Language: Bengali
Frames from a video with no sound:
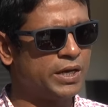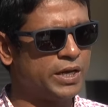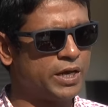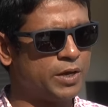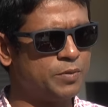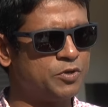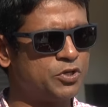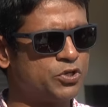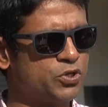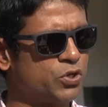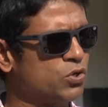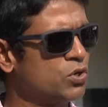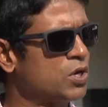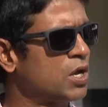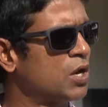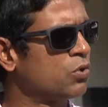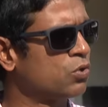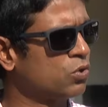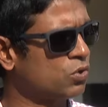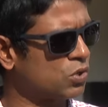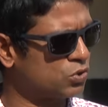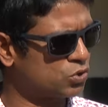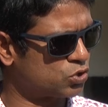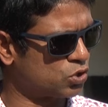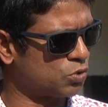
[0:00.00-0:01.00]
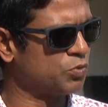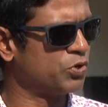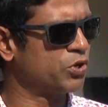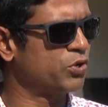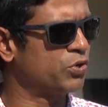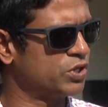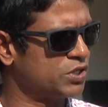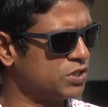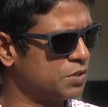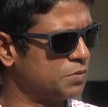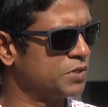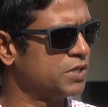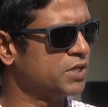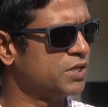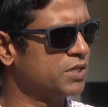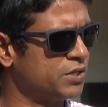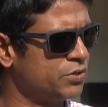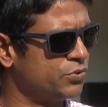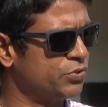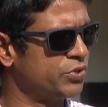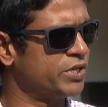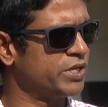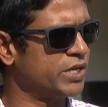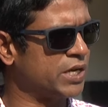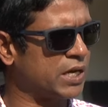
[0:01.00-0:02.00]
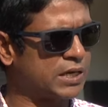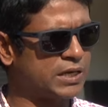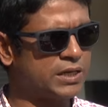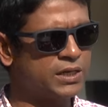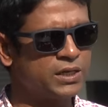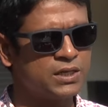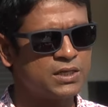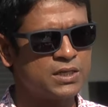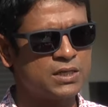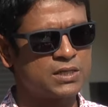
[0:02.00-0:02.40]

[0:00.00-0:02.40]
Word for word: এই বিষয়গুলো আরও সময় রয়েছে আমাদের টি টোয়েন্টির আগে